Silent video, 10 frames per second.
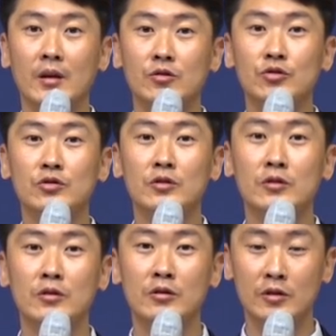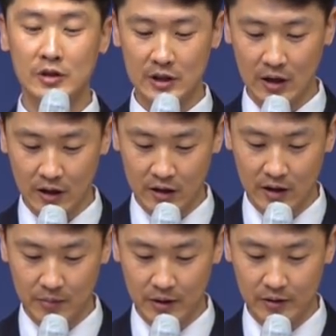수술을 시작하게
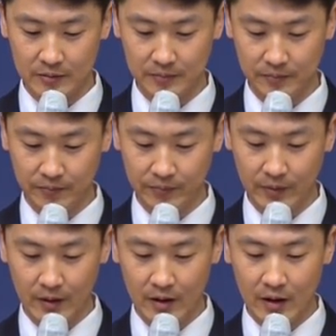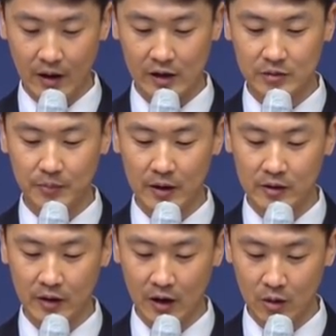되면
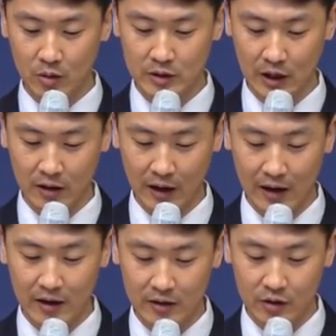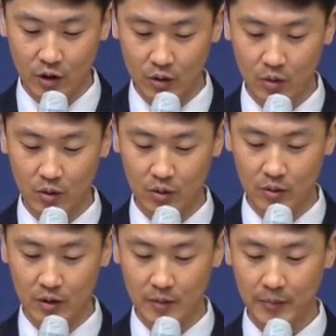가슴팍을 칼로 잘, 갈라서 열고
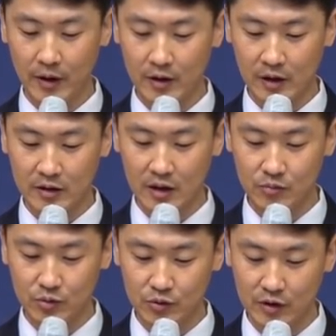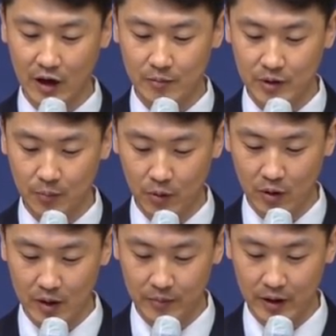폐의 상당 부분을
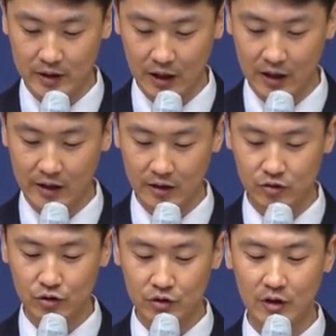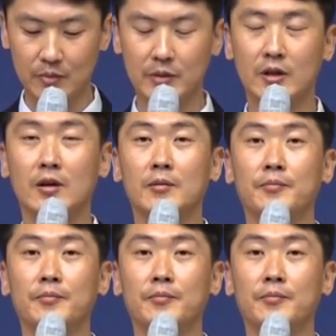암세포와 함께 잘라내는 수술을 합니다.